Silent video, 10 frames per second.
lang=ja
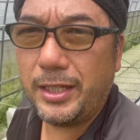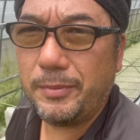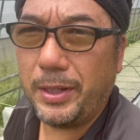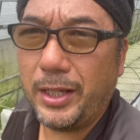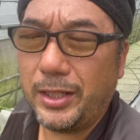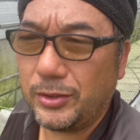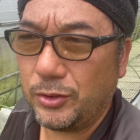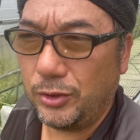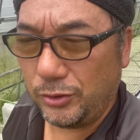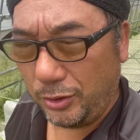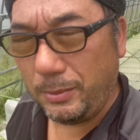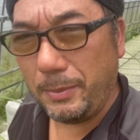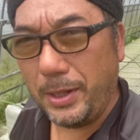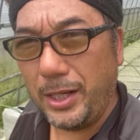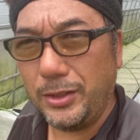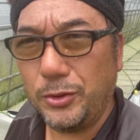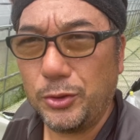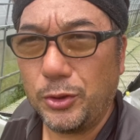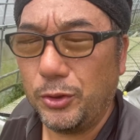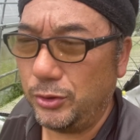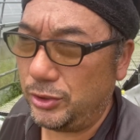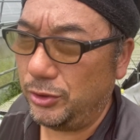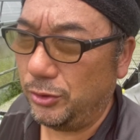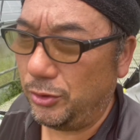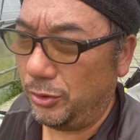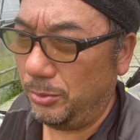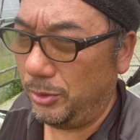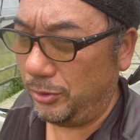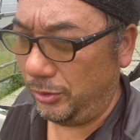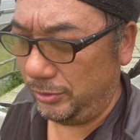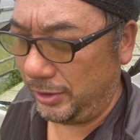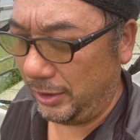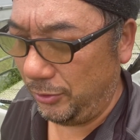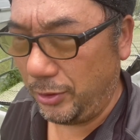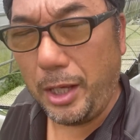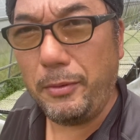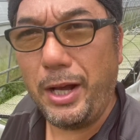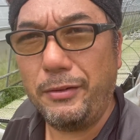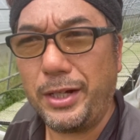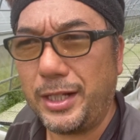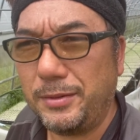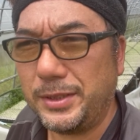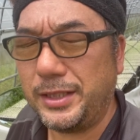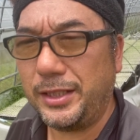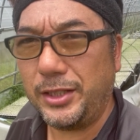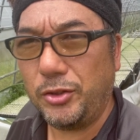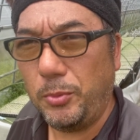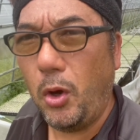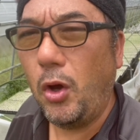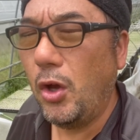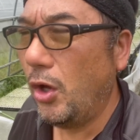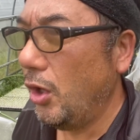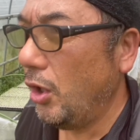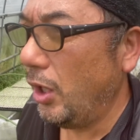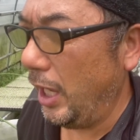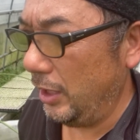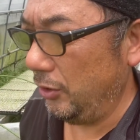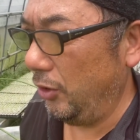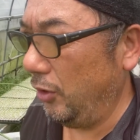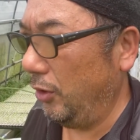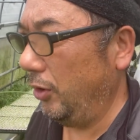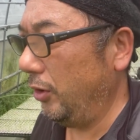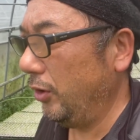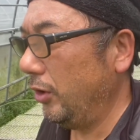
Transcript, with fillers: まあ、そのまま農業しようと思うとるかどうかは分かりませんけども、あの